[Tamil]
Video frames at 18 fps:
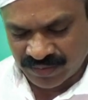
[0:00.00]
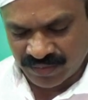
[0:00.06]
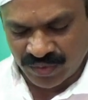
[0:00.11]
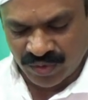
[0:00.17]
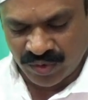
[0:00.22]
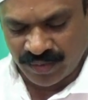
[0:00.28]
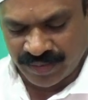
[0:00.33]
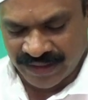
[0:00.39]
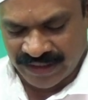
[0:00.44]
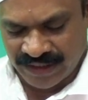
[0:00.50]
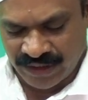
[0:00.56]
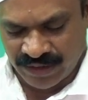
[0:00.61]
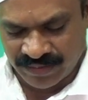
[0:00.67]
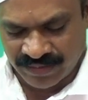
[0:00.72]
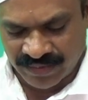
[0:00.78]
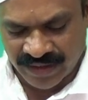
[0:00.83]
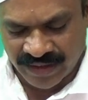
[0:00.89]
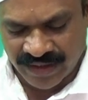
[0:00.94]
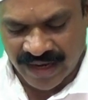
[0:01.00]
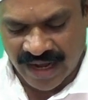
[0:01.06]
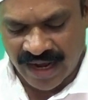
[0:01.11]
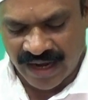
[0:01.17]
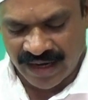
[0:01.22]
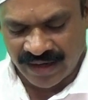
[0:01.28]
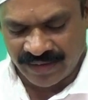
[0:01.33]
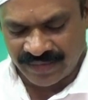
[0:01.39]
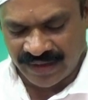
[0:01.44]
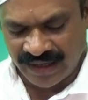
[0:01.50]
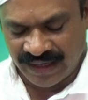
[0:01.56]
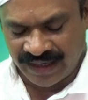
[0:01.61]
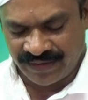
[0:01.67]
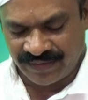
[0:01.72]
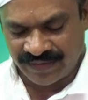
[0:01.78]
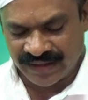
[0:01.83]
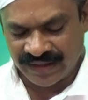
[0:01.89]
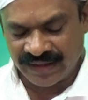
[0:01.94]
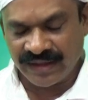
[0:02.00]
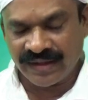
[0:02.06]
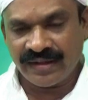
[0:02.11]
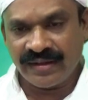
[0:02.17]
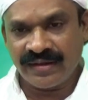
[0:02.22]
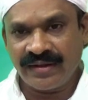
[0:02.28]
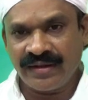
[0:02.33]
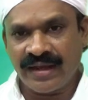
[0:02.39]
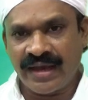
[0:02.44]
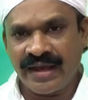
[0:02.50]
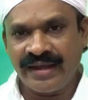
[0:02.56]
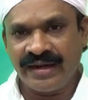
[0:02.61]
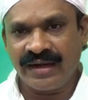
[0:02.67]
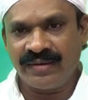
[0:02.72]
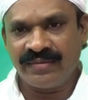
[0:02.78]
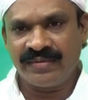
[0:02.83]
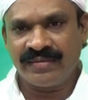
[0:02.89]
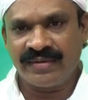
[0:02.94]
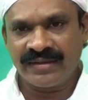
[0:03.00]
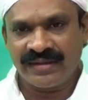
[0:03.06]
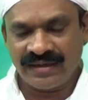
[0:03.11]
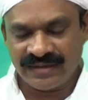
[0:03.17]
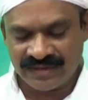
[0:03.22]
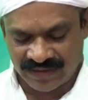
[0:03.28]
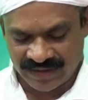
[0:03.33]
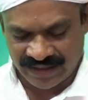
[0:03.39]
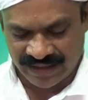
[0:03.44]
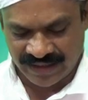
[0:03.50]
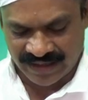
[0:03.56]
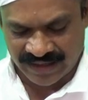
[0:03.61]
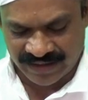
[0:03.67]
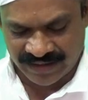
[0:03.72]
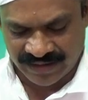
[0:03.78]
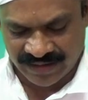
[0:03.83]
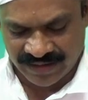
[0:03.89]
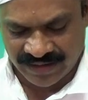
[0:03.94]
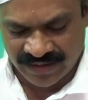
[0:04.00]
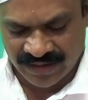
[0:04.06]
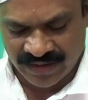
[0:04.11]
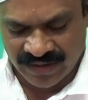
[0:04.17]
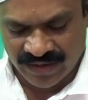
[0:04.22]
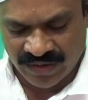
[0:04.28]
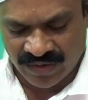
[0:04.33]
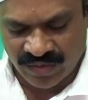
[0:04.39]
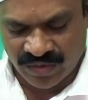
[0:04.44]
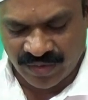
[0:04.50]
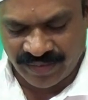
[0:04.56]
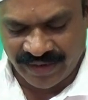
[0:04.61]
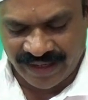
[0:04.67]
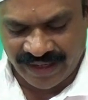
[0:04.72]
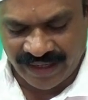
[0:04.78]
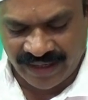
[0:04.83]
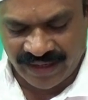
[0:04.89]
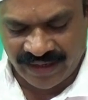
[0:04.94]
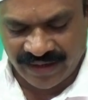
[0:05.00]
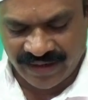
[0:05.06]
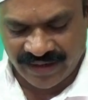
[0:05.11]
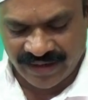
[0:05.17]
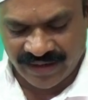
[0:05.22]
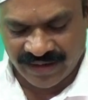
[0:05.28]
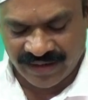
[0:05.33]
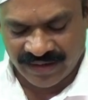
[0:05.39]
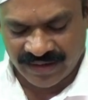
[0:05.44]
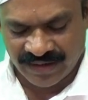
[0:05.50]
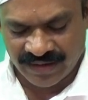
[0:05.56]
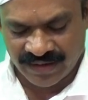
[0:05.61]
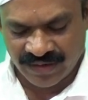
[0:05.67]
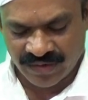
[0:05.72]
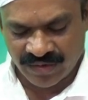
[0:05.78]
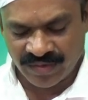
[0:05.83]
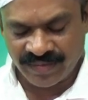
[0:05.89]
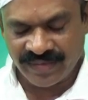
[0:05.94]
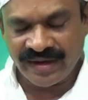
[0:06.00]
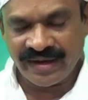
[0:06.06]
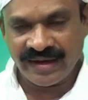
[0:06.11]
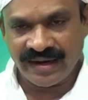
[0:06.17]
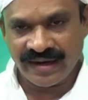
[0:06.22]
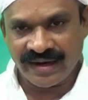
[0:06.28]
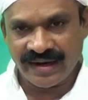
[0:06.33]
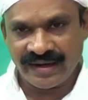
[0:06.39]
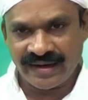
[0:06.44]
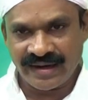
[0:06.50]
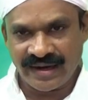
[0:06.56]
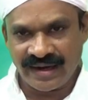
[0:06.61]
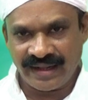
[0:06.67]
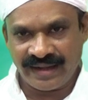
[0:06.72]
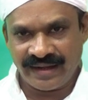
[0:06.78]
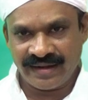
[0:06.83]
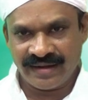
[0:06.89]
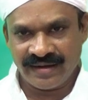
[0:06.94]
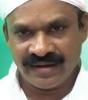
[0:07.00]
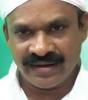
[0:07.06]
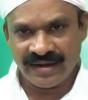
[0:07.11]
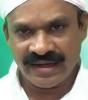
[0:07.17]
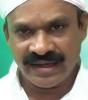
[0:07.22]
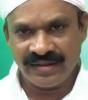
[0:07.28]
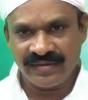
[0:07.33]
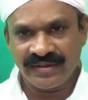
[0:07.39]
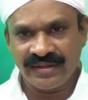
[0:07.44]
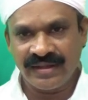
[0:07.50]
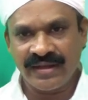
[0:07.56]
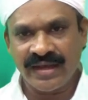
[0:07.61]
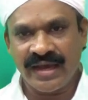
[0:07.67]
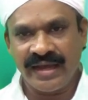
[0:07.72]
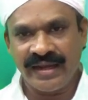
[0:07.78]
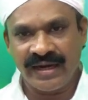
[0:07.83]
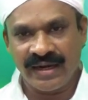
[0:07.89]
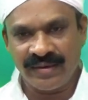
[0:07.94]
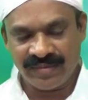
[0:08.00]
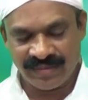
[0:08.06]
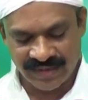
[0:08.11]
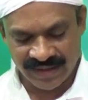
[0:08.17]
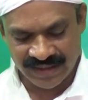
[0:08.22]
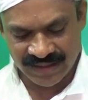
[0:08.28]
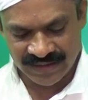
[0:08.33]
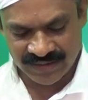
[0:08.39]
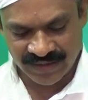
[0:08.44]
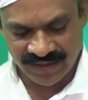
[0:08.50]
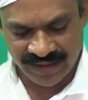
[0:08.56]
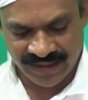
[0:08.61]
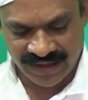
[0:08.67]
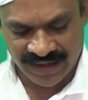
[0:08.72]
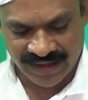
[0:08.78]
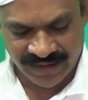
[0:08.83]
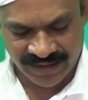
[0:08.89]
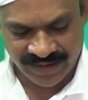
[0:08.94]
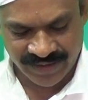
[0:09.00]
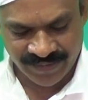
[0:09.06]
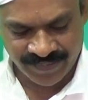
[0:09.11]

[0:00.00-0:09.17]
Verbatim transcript: பூபதியும் நாகமல்லியும் வந்து காயகல்ப மரத்தில் சொல்லியிருக்காங்க குமரி குமரினா கற்றாழை அது வந்து காயகல்ப மரத்தில் சொல்லியிருக்காங்க